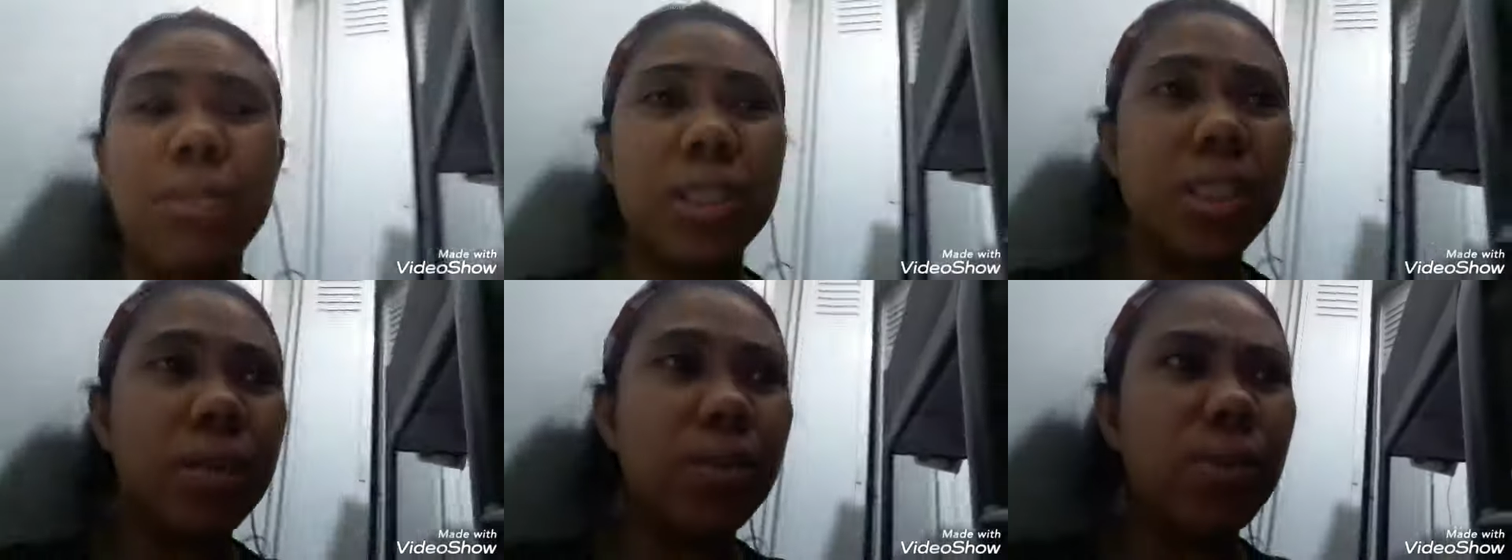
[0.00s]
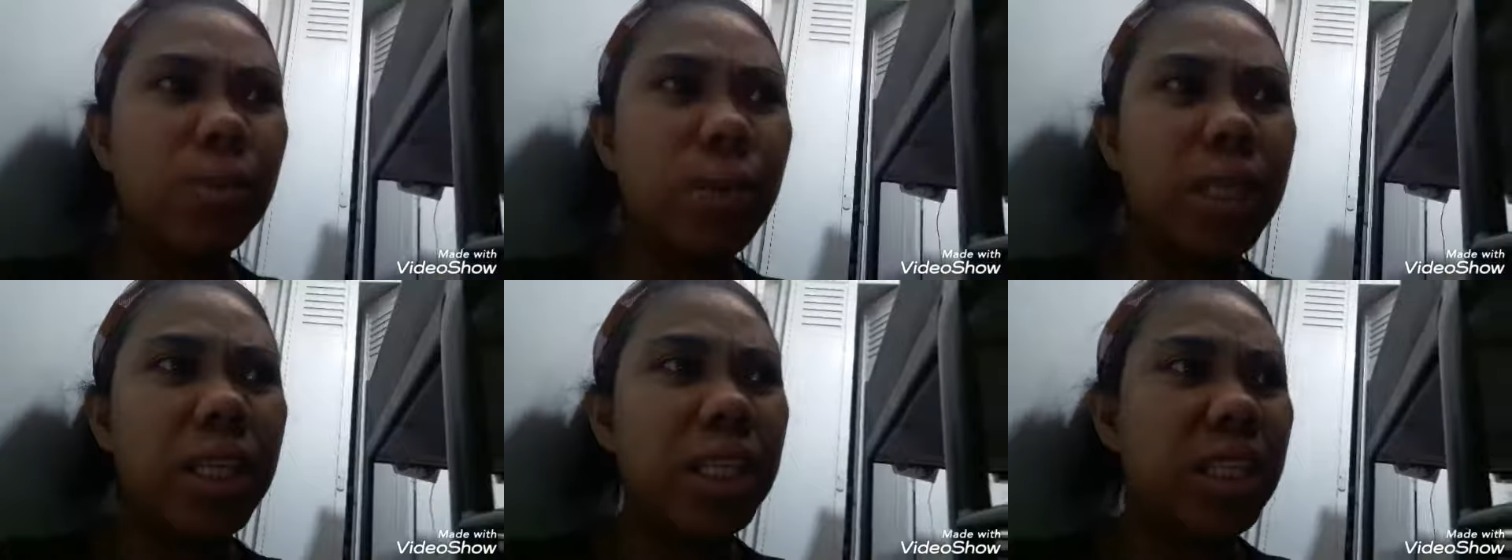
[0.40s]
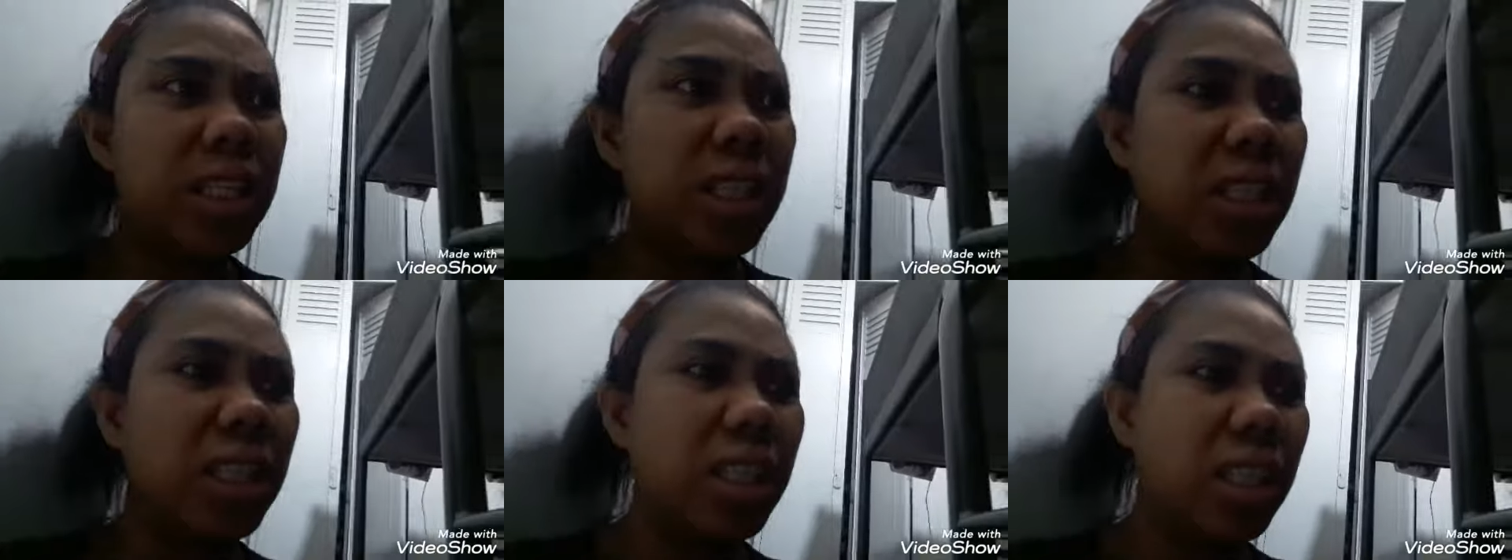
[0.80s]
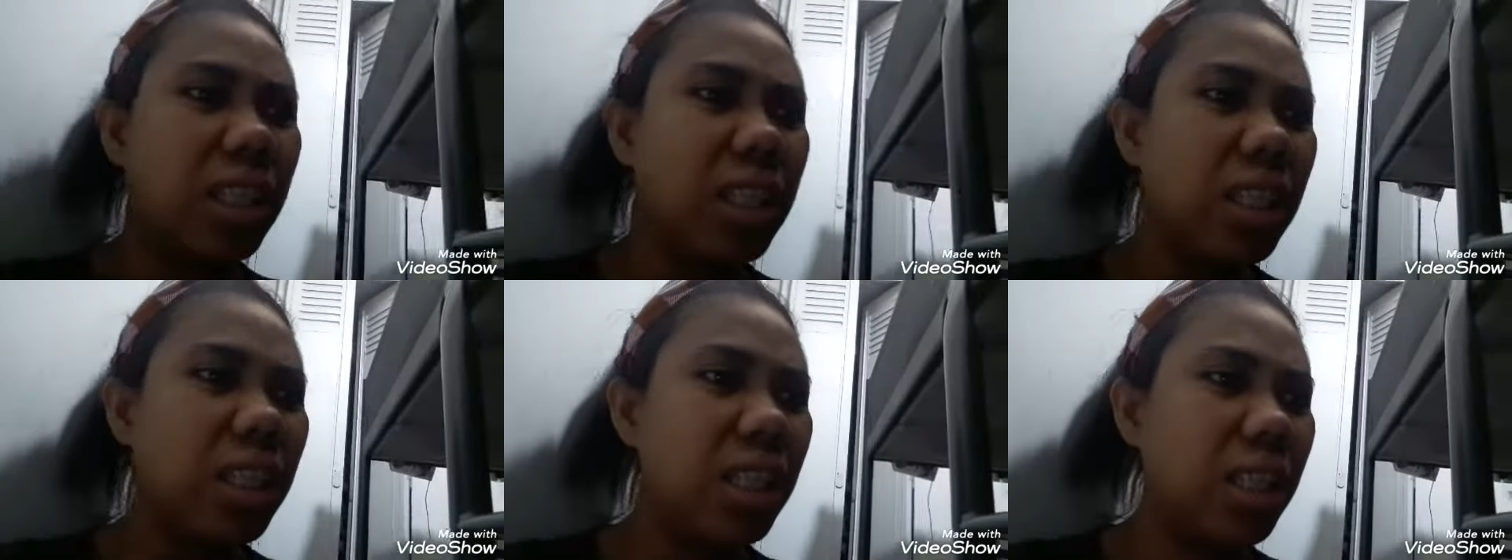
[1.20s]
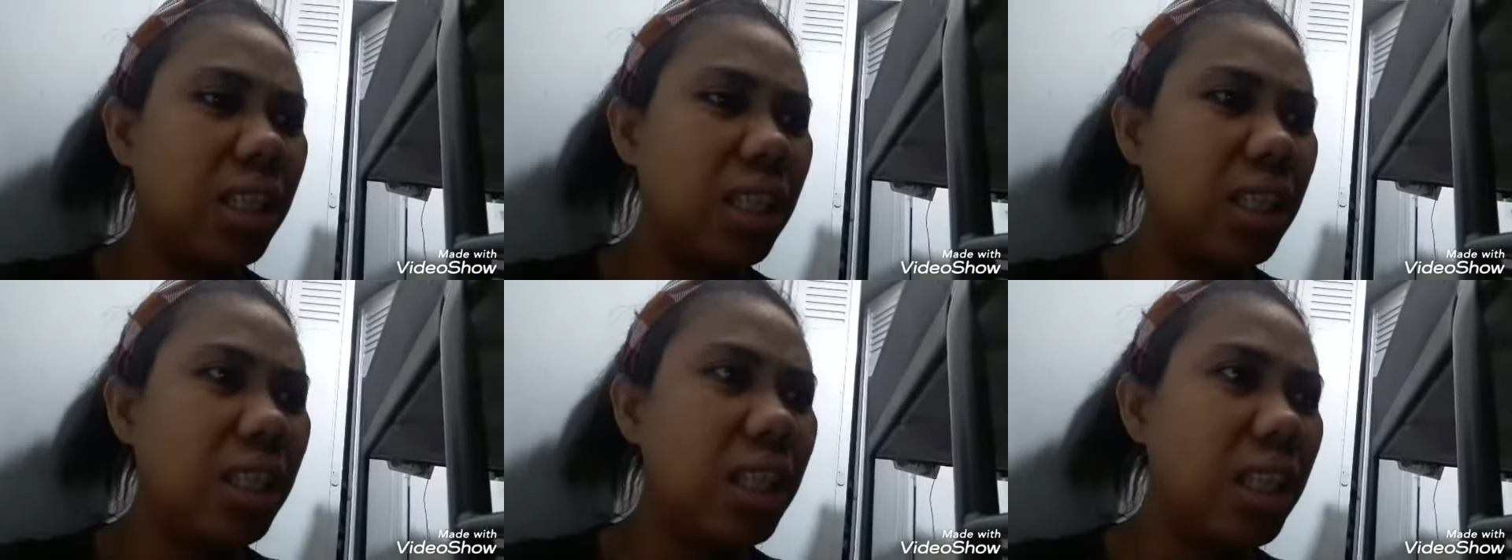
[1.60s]
pa siyang kunin.
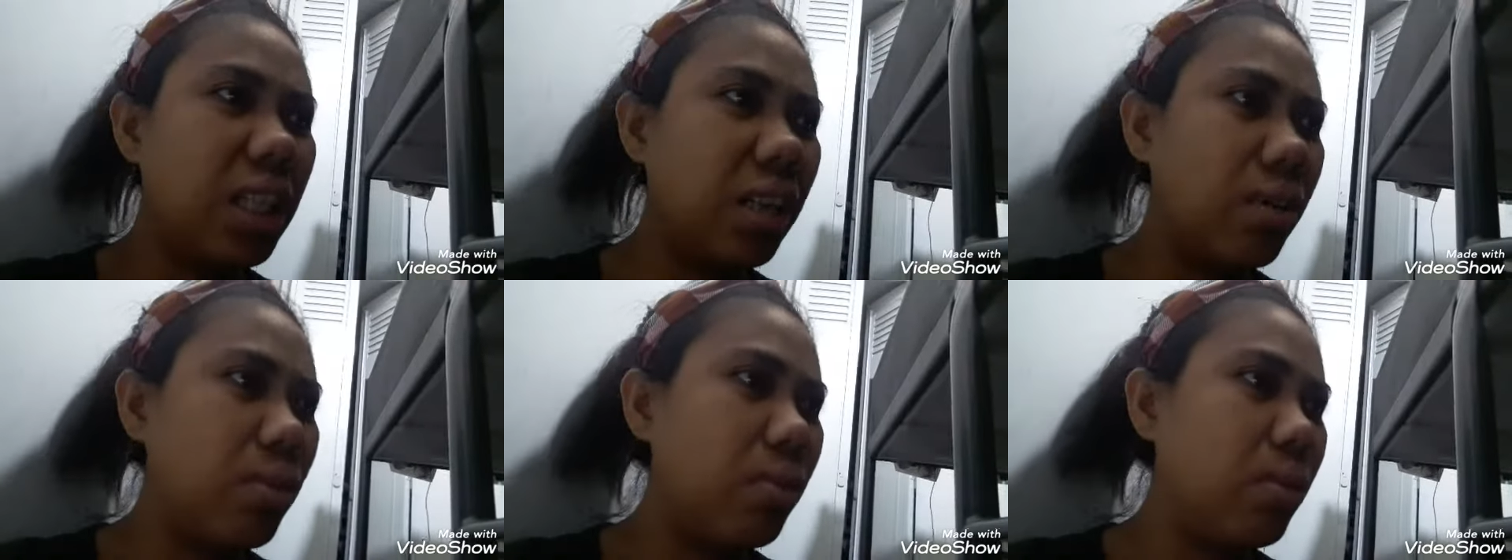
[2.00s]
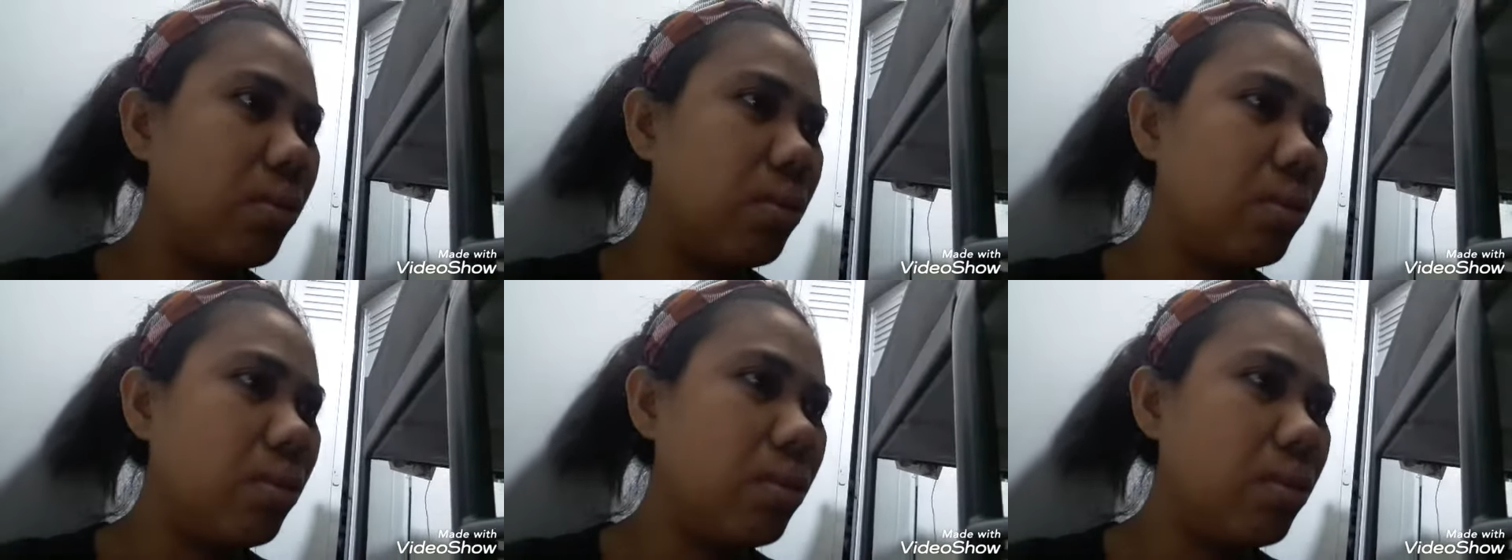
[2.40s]
Ay, nako.